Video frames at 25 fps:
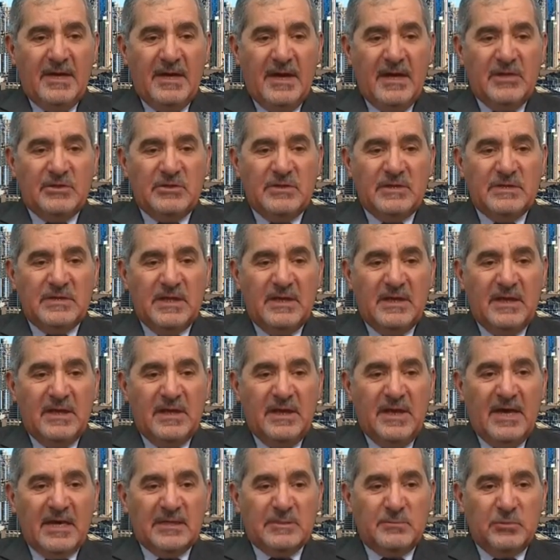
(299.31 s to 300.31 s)
الأجهزة
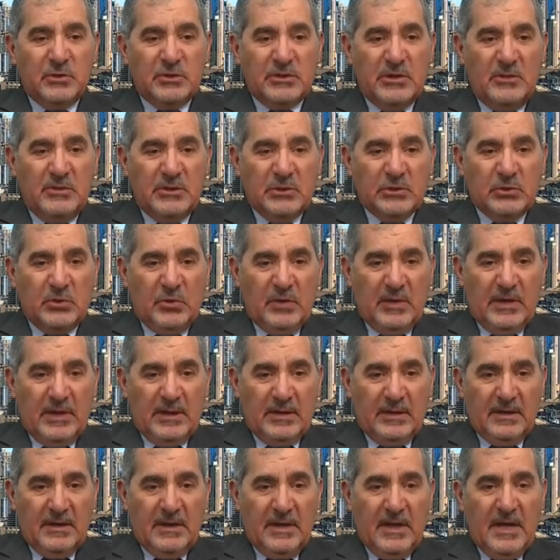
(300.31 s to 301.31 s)
لقياس مستوى
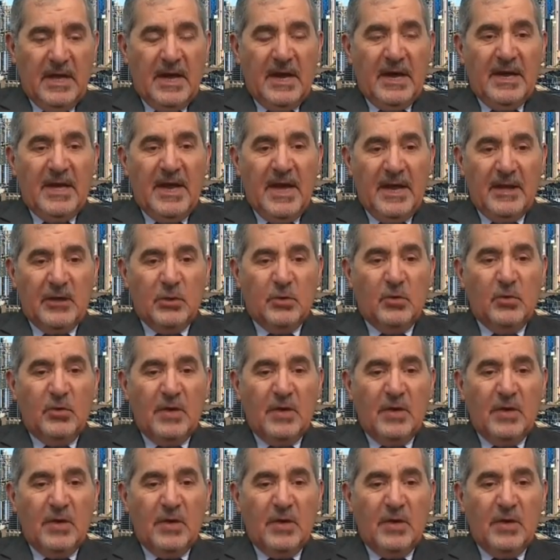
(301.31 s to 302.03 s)
السكر نعم. لكن